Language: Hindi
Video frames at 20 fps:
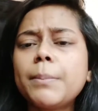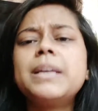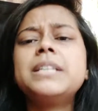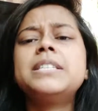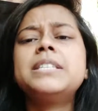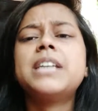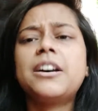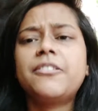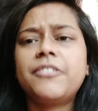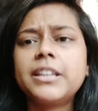मैं
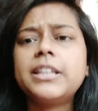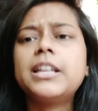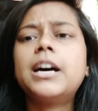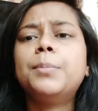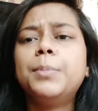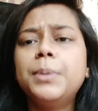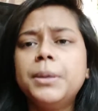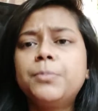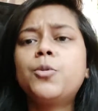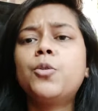जावेद
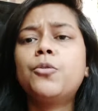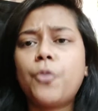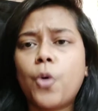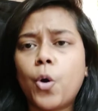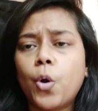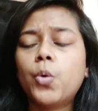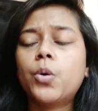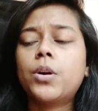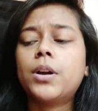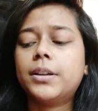हबीब को
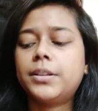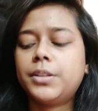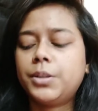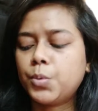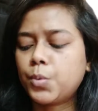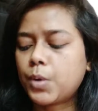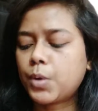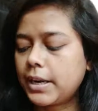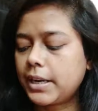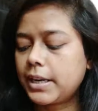फॉलो करती
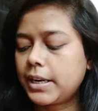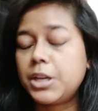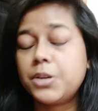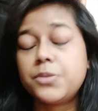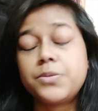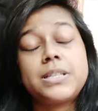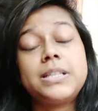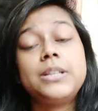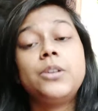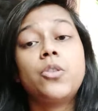हूँ
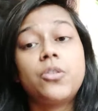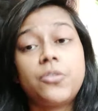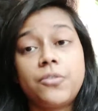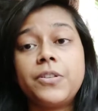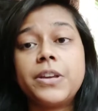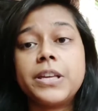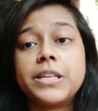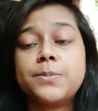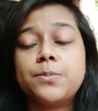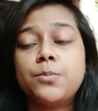कंटिन्यूसली ऑन
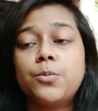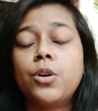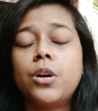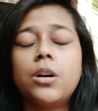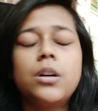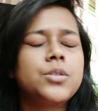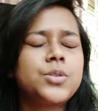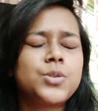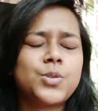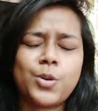फेसबुक
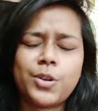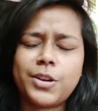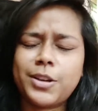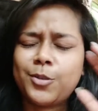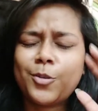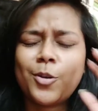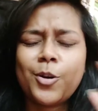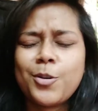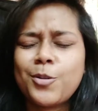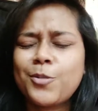
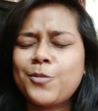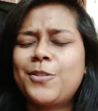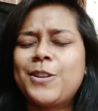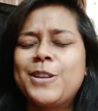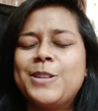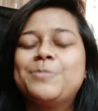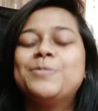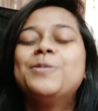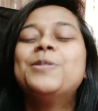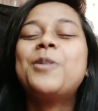सॉरी नॉट ऑन
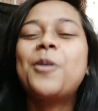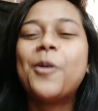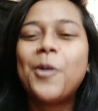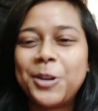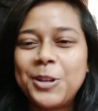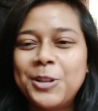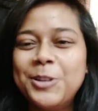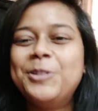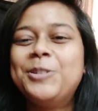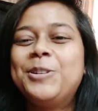फेसबुक
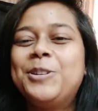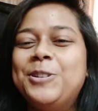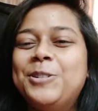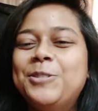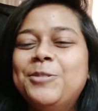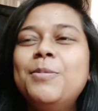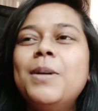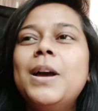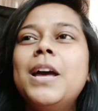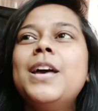ऑन
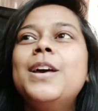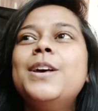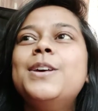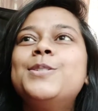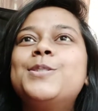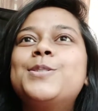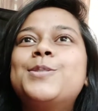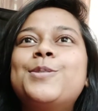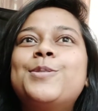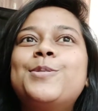यूट्यूब
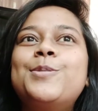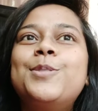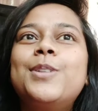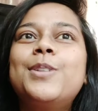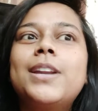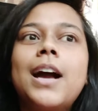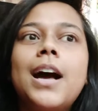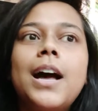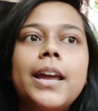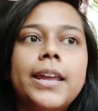सो
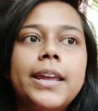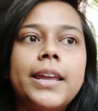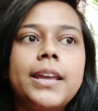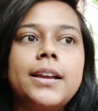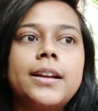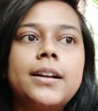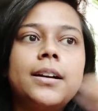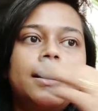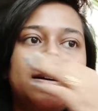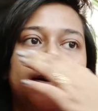उनका
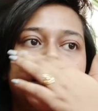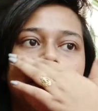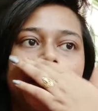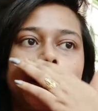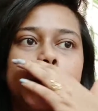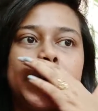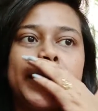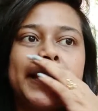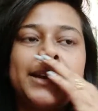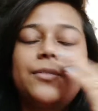एक
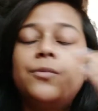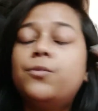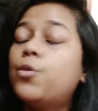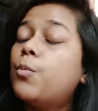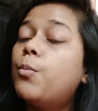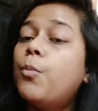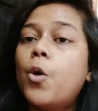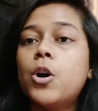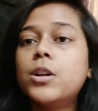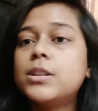लाइक uh, like,
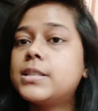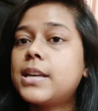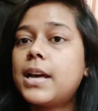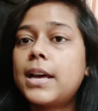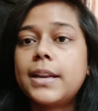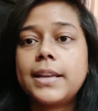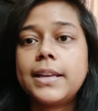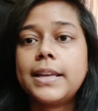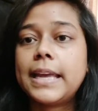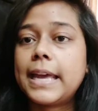वो बहुत
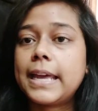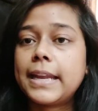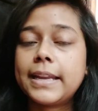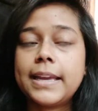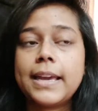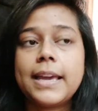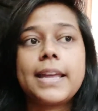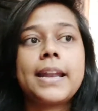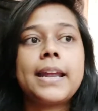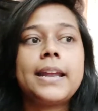सारी हेयर
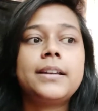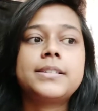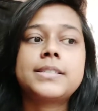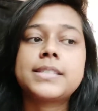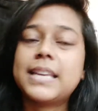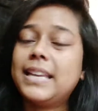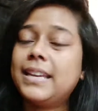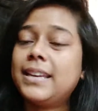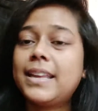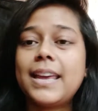केयर एंड
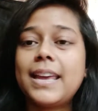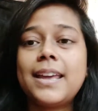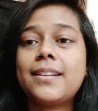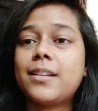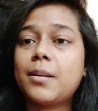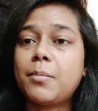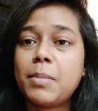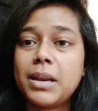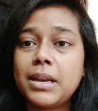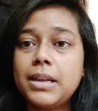स्किन केयर
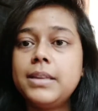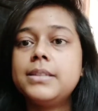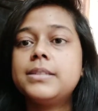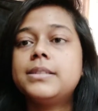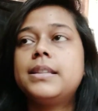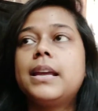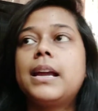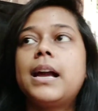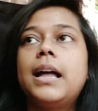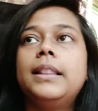
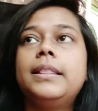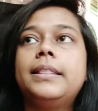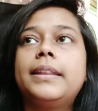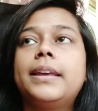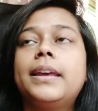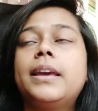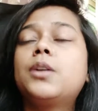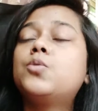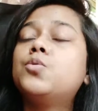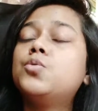रेमेडीज
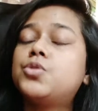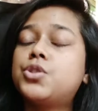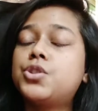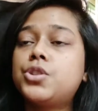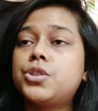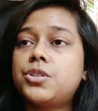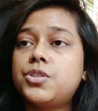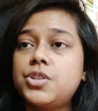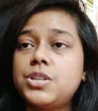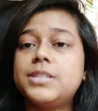निकालते हैं
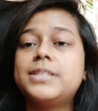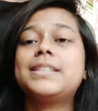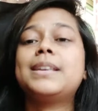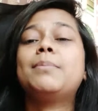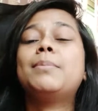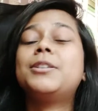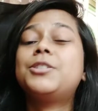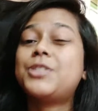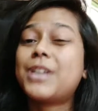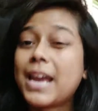कुछ चीजें
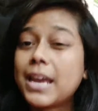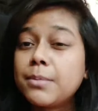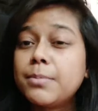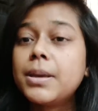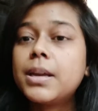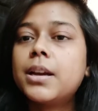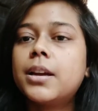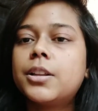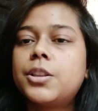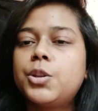मैं ट्राई
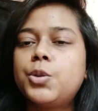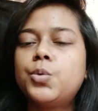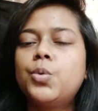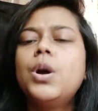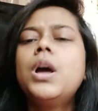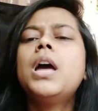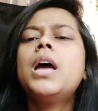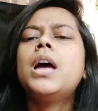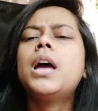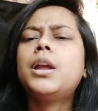भी करती हूँ
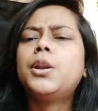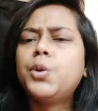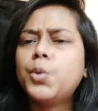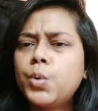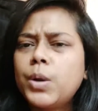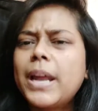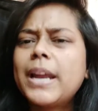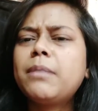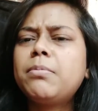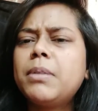
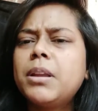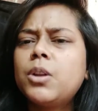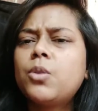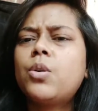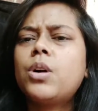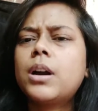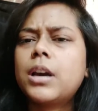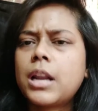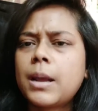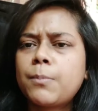डू लेट मी
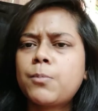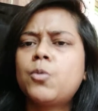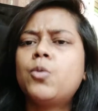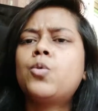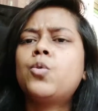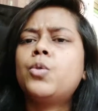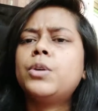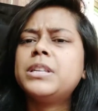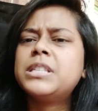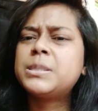नो अगर आपको
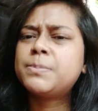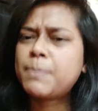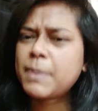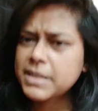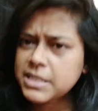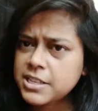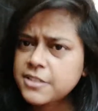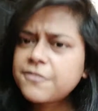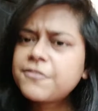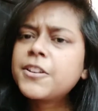कोई
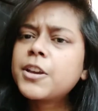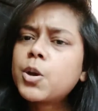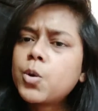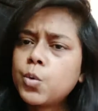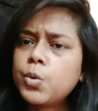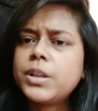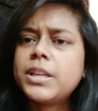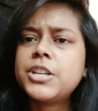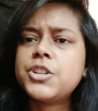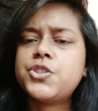स्पेसिफिक
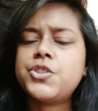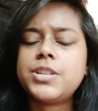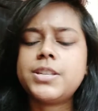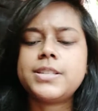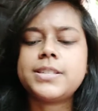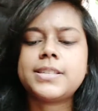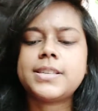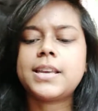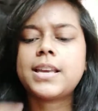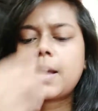उनकी
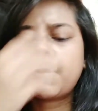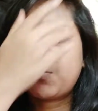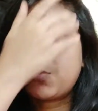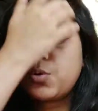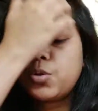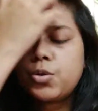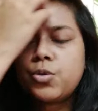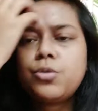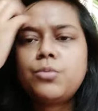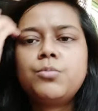चीजें
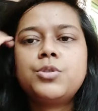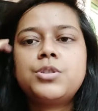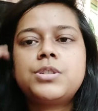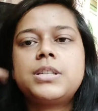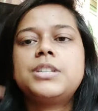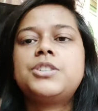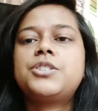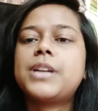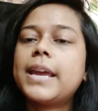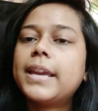आपको यू you नो know,
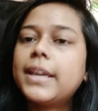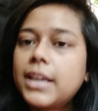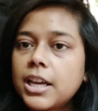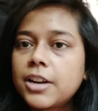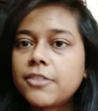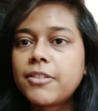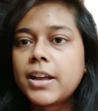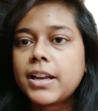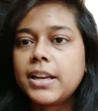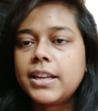मुझसे ट्राई
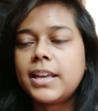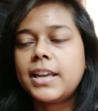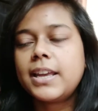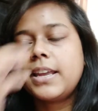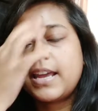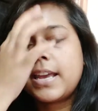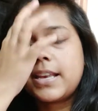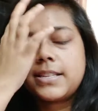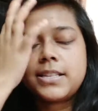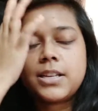करवानी
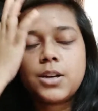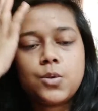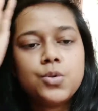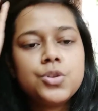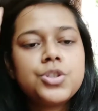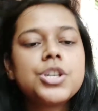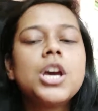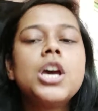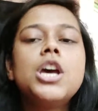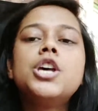है या ऐसा
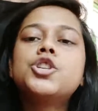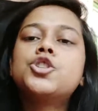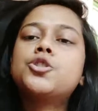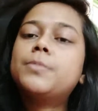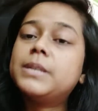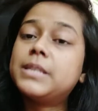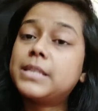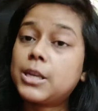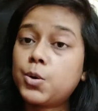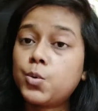कुछ सो तो
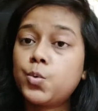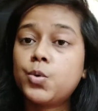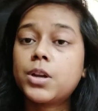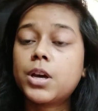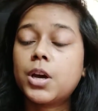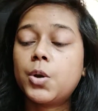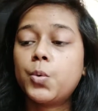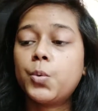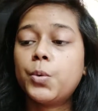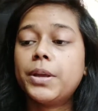so मैं जरूर
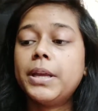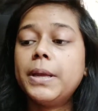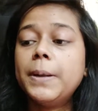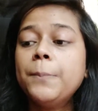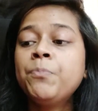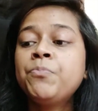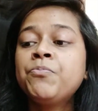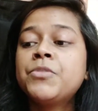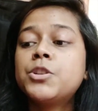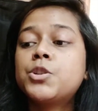करूंगी
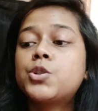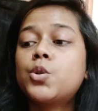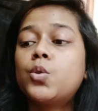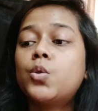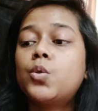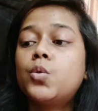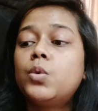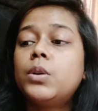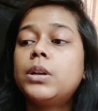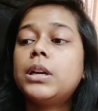सो
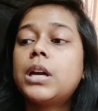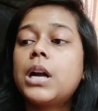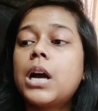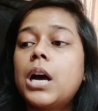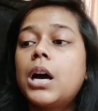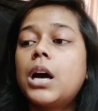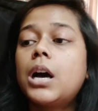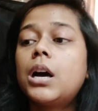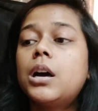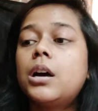so,
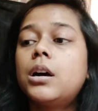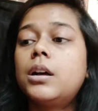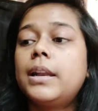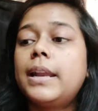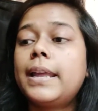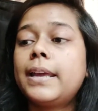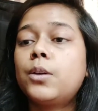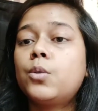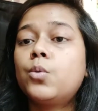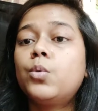उनका
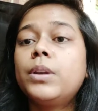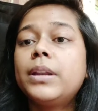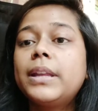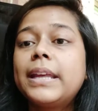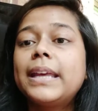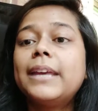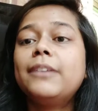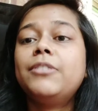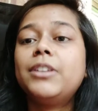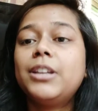लाइक uh, like,
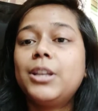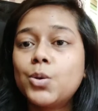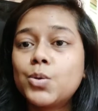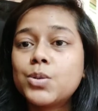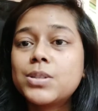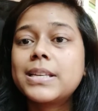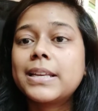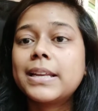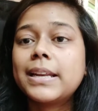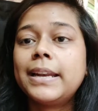उनके
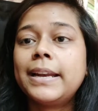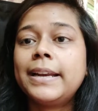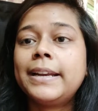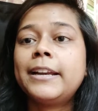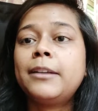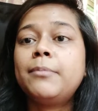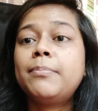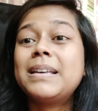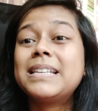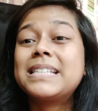वीडियो से
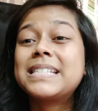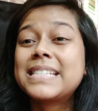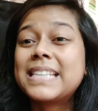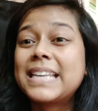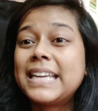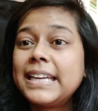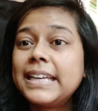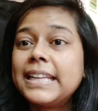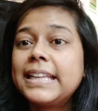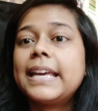रिलेटेड मैं
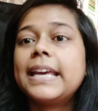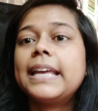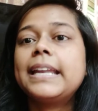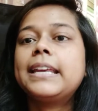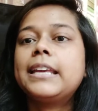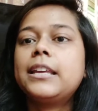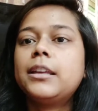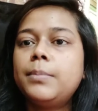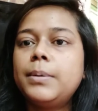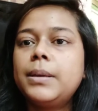स्किन
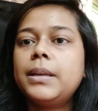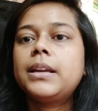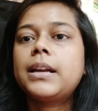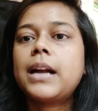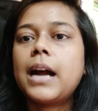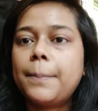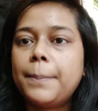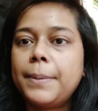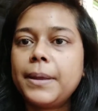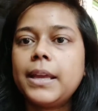केयर की भी
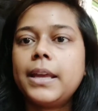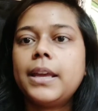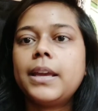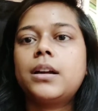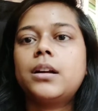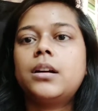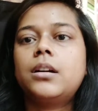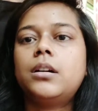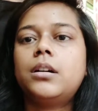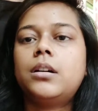काफी
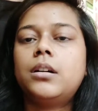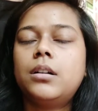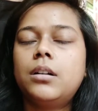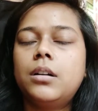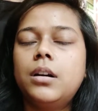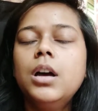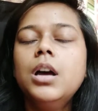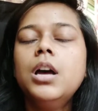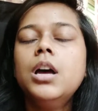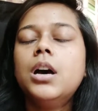एक
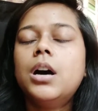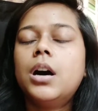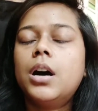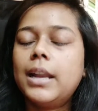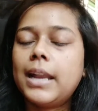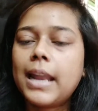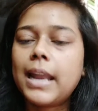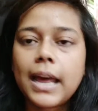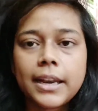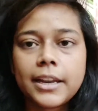uh,
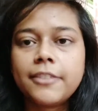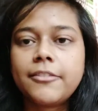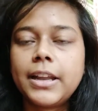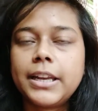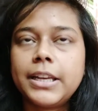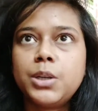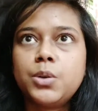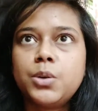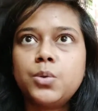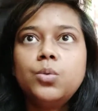लाने
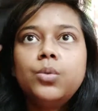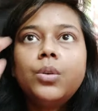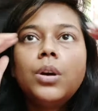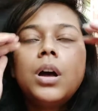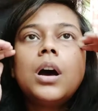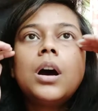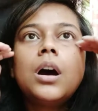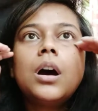वाली हूँ